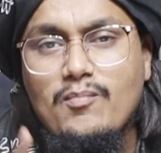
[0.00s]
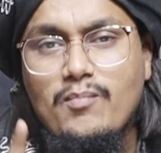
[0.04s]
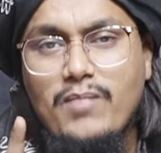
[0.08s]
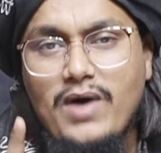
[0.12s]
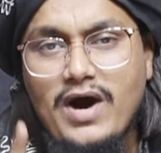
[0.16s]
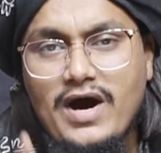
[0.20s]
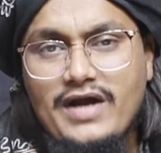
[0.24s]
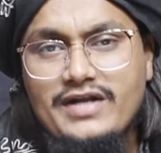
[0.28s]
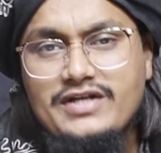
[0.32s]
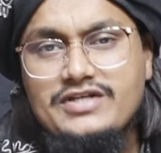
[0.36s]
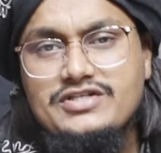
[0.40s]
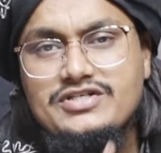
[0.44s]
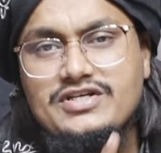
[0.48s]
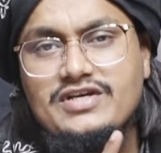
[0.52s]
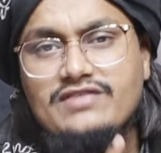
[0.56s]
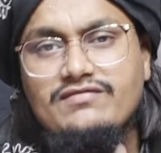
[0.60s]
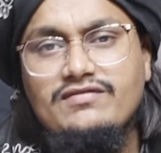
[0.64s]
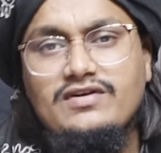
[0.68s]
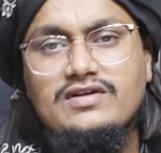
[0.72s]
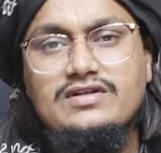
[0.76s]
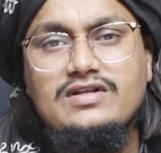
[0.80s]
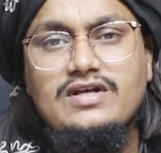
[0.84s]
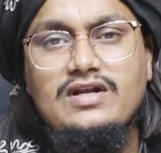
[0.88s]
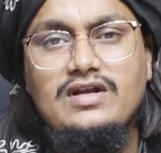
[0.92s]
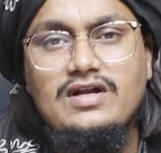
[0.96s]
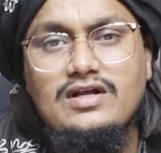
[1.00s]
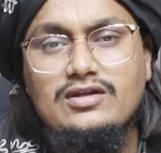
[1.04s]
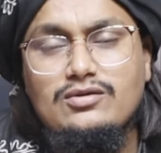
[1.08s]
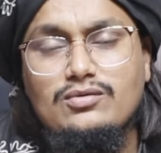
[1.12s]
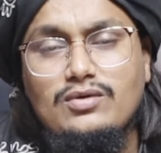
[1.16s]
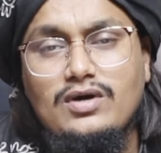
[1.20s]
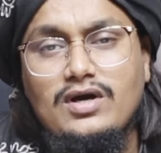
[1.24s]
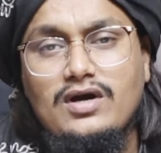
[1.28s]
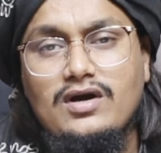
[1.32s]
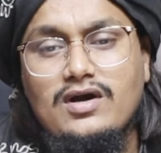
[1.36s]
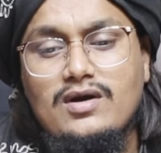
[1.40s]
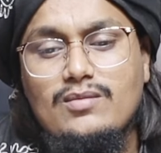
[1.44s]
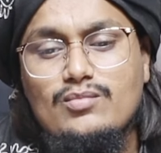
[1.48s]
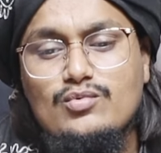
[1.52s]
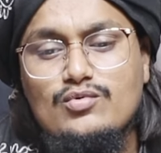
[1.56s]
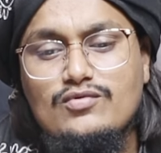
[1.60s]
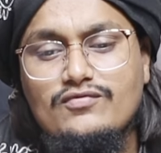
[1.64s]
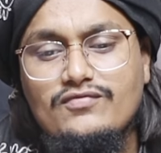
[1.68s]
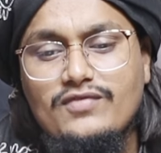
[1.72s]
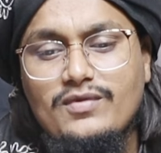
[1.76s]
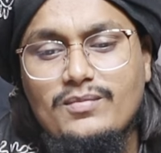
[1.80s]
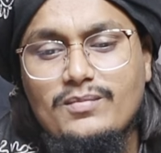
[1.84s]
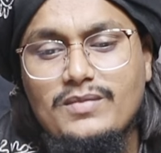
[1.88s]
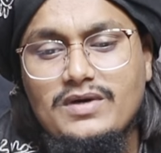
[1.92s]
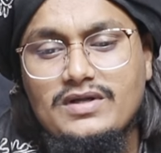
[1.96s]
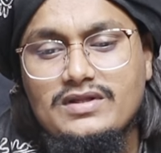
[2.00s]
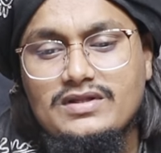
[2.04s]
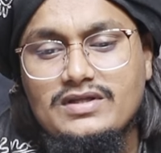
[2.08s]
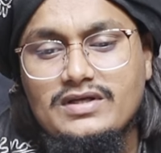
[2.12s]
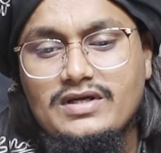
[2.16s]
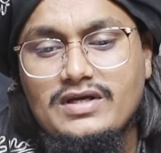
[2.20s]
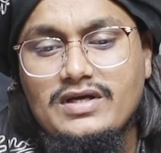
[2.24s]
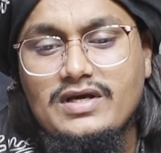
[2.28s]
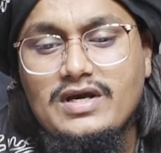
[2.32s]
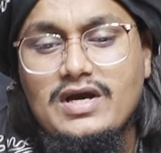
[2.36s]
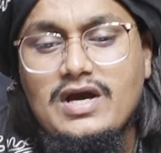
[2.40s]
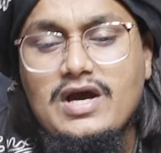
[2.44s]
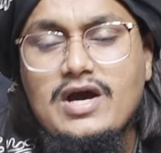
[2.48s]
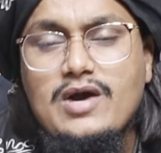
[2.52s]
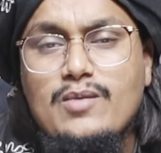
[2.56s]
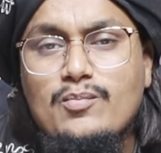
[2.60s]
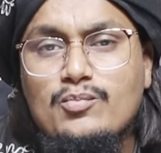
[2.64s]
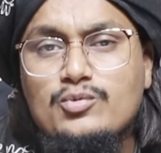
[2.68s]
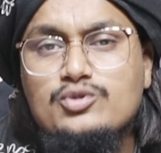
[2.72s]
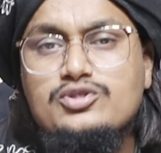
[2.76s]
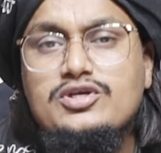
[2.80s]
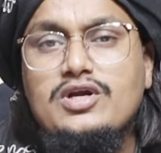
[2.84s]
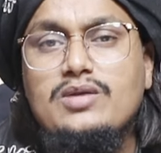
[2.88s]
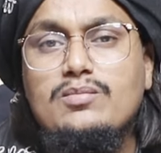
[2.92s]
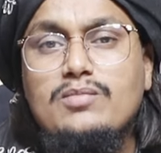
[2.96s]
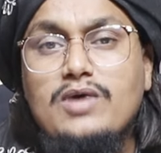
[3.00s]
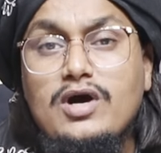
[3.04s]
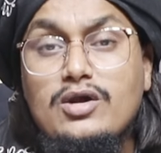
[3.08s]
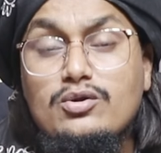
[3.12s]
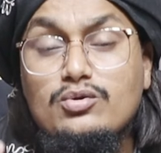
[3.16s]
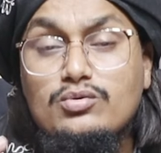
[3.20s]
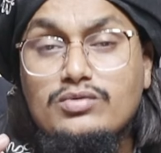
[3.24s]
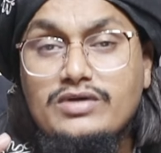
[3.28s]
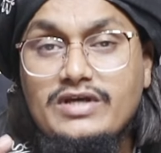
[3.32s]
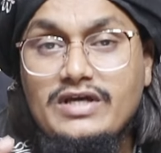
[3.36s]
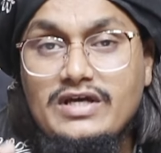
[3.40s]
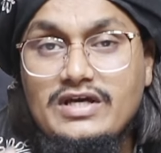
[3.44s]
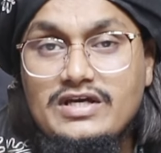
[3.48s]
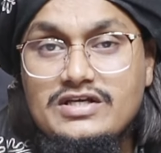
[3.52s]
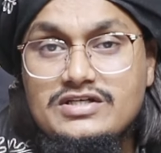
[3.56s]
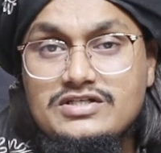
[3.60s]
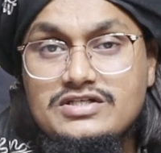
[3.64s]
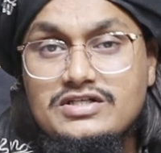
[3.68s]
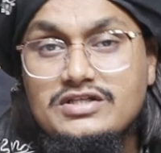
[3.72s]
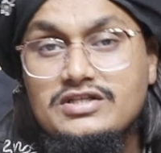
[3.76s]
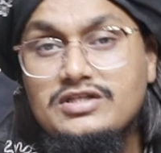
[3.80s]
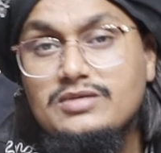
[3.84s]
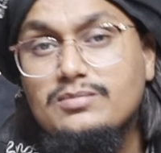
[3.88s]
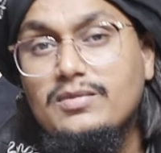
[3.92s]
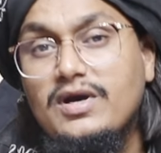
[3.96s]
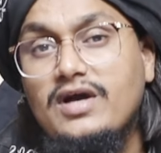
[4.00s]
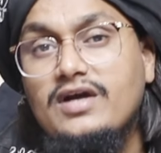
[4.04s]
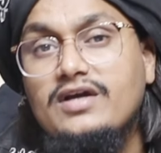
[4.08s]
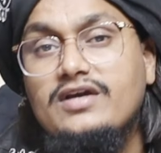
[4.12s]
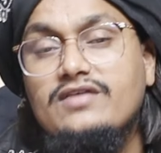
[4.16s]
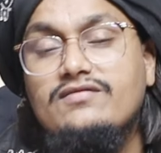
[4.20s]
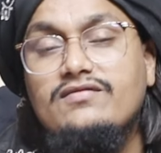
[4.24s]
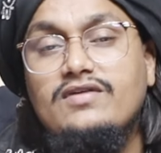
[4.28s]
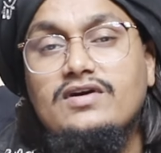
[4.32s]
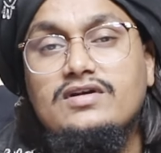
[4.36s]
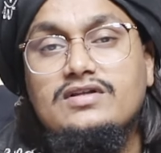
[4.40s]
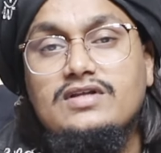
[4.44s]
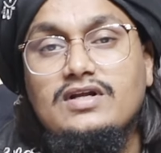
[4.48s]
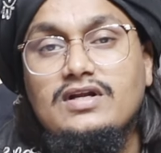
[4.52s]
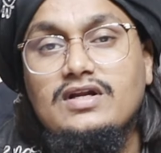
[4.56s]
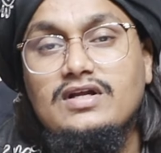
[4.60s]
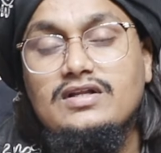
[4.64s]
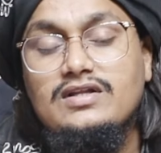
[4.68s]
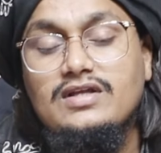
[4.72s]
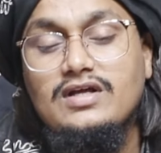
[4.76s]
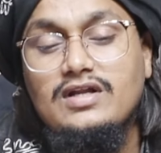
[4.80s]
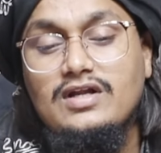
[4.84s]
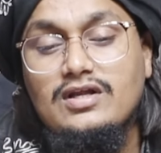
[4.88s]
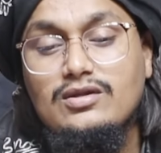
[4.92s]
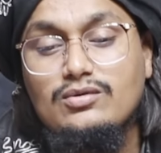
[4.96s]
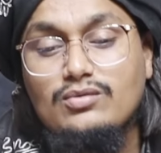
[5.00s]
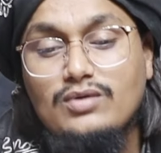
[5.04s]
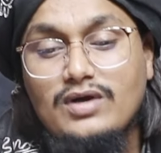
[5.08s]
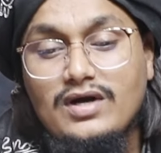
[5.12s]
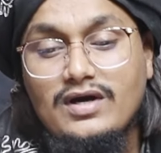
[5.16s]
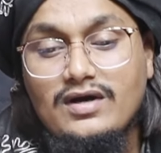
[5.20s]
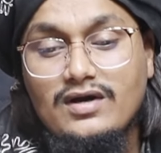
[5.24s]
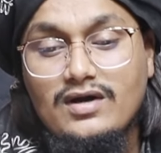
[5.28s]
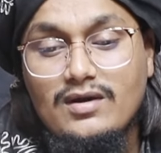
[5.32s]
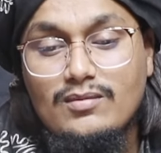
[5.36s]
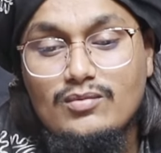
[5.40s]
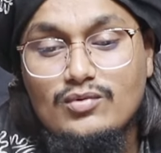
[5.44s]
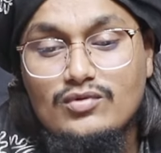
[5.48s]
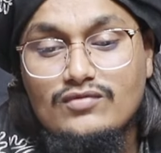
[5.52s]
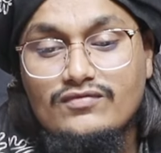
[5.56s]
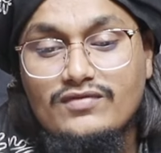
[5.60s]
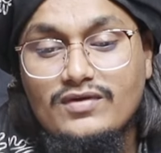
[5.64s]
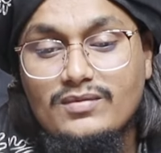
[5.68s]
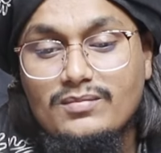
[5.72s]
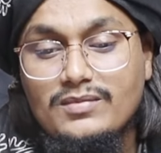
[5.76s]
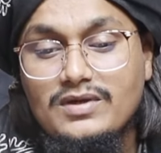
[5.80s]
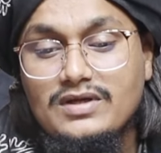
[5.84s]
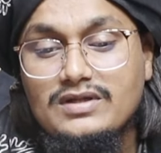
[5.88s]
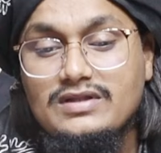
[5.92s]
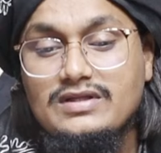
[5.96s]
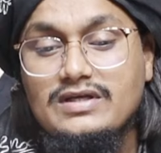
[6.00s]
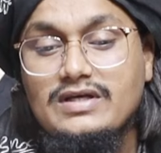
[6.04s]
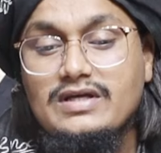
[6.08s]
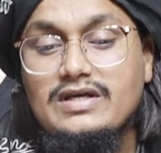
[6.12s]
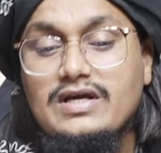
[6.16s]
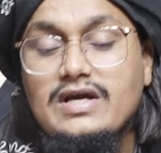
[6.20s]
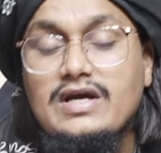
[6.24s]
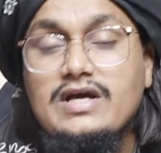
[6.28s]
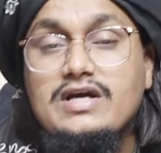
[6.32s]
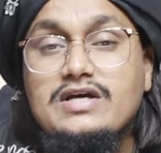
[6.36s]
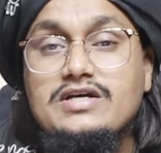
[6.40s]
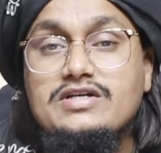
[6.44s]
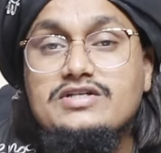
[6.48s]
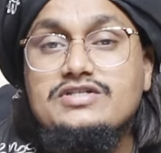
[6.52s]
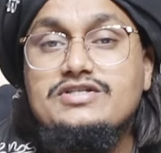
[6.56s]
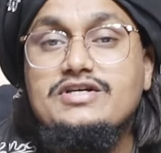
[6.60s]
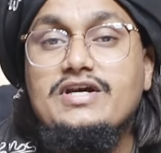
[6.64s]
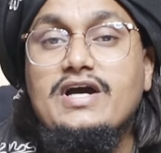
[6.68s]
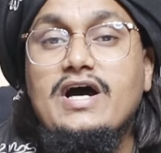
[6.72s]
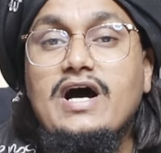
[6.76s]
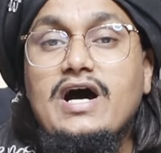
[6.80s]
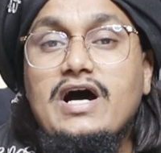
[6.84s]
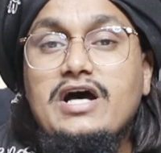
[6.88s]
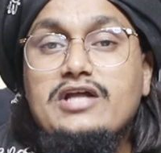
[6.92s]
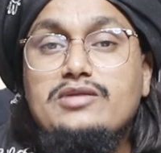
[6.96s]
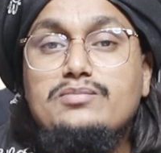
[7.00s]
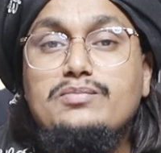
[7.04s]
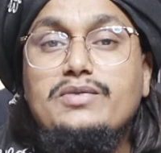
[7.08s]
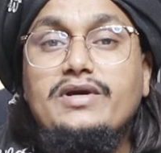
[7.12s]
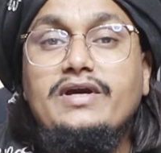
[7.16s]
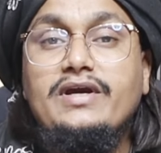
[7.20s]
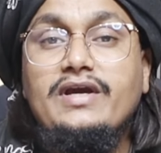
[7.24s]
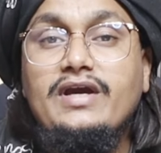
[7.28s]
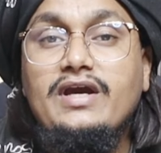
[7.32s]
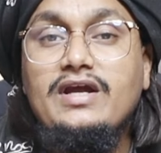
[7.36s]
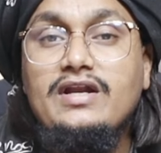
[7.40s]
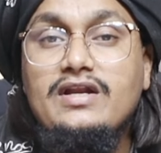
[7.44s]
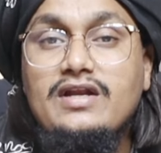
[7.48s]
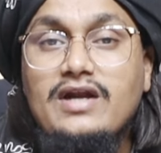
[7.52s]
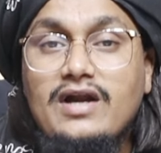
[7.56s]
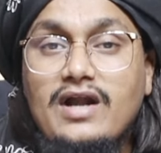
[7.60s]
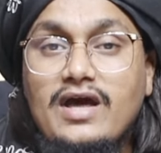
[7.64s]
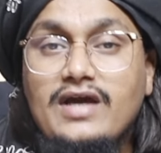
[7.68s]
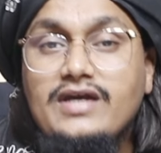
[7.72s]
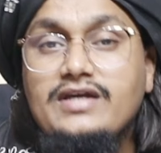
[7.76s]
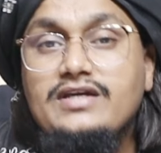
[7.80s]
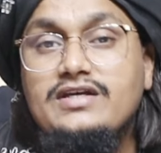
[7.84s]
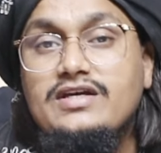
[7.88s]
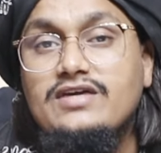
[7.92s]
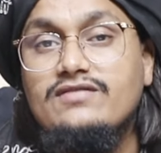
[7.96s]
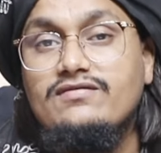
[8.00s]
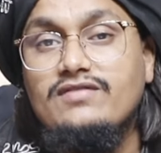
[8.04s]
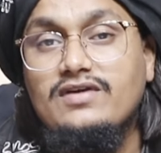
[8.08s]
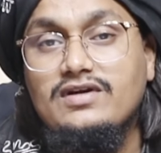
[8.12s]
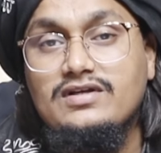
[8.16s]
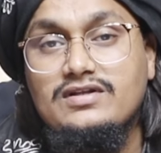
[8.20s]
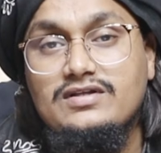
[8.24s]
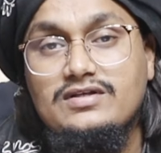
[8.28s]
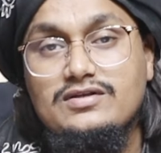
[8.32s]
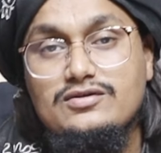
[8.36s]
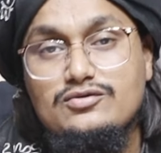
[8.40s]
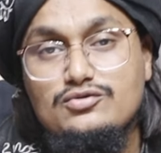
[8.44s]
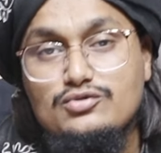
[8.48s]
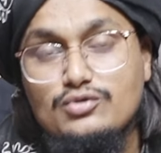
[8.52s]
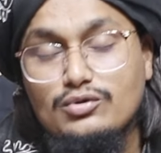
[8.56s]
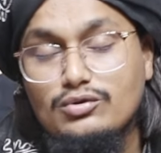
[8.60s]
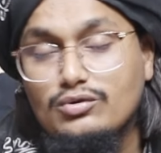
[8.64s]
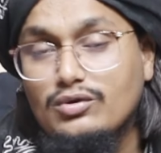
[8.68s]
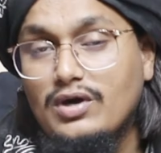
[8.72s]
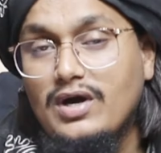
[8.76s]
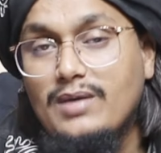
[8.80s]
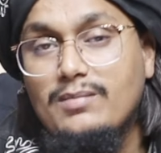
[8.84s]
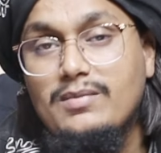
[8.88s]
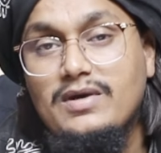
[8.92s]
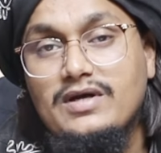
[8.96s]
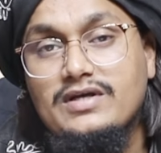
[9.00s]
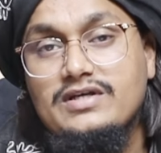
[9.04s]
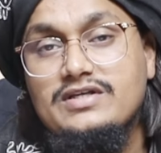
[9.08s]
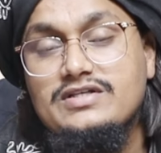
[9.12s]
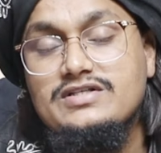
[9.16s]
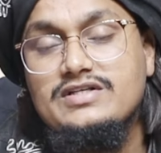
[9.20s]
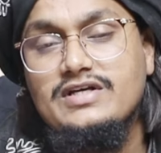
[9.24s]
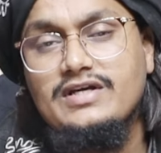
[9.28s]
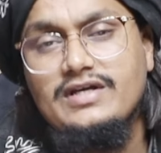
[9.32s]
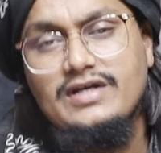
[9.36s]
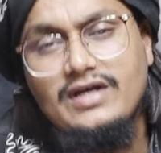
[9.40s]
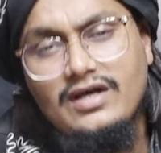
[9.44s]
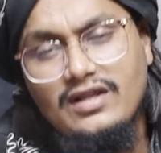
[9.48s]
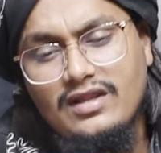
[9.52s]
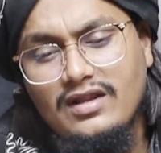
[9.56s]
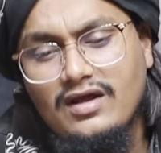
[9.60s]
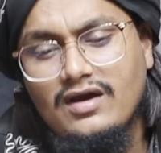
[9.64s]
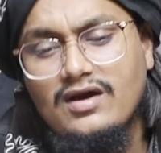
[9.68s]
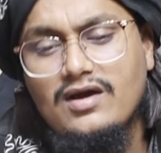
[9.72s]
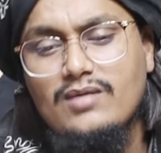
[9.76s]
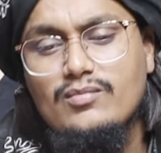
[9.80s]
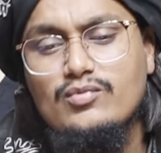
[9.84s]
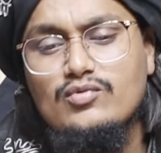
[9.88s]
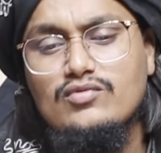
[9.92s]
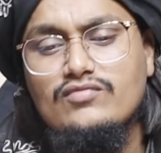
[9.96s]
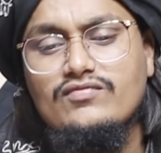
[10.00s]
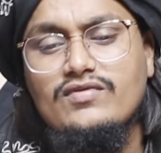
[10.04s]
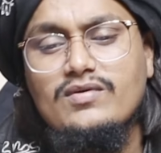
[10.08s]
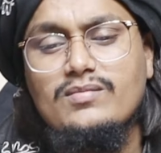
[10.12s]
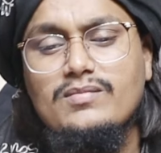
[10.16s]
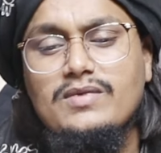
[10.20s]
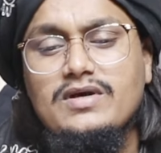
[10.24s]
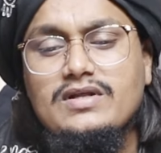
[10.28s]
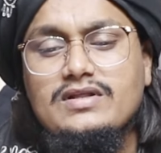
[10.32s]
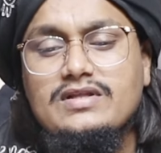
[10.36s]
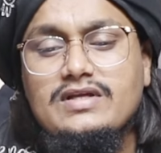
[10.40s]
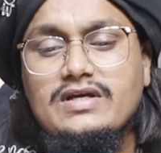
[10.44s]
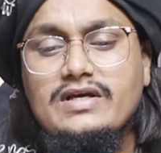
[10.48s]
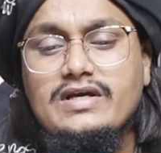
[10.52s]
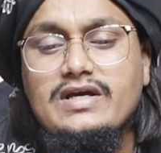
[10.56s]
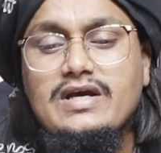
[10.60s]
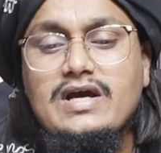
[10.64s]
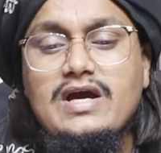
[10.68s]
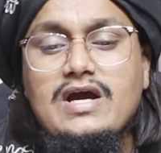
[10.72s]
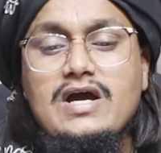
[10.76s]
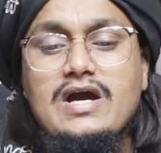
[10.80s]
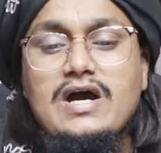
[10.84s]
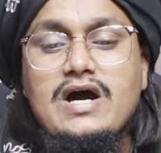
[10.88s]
बारिश के वक्त अल्लाह दुआ कबूल फरमाता है मुसलमानों के इजतमा के वक्त अल्लाह ताला दुआ कबूल फरमाता है जिहाद में ऐन लड़ाई के वक्त जो दुआ मांगी जाए अल्लाह कबूल फरमाता है